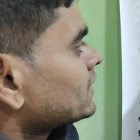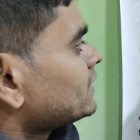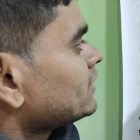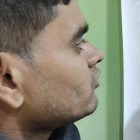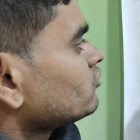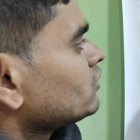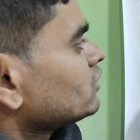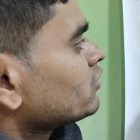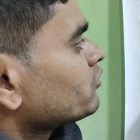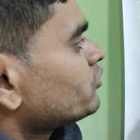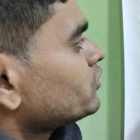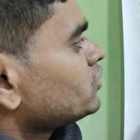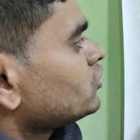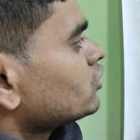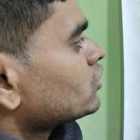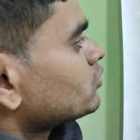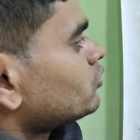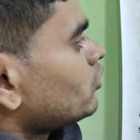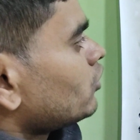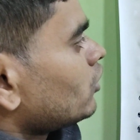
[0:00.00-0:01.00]
কিউরিং
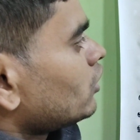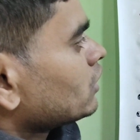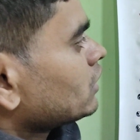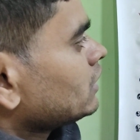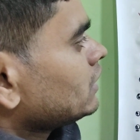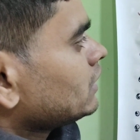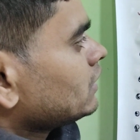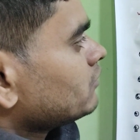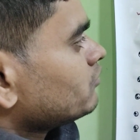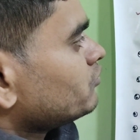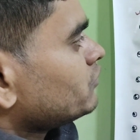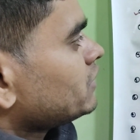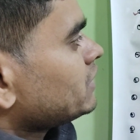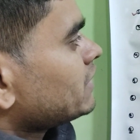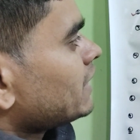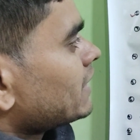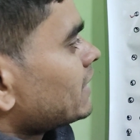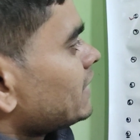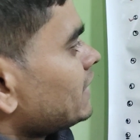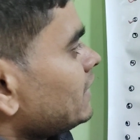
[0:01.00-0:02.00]
পিরিয়ড ফর
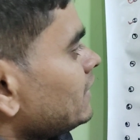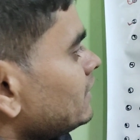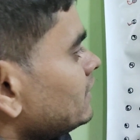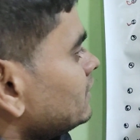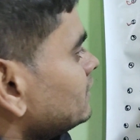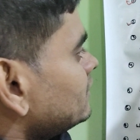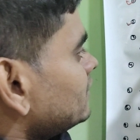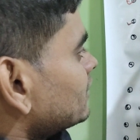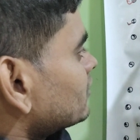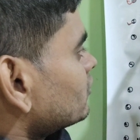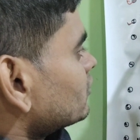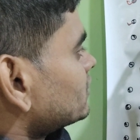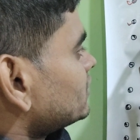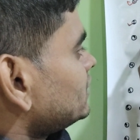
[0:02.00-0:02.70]
মিনারেল দেখো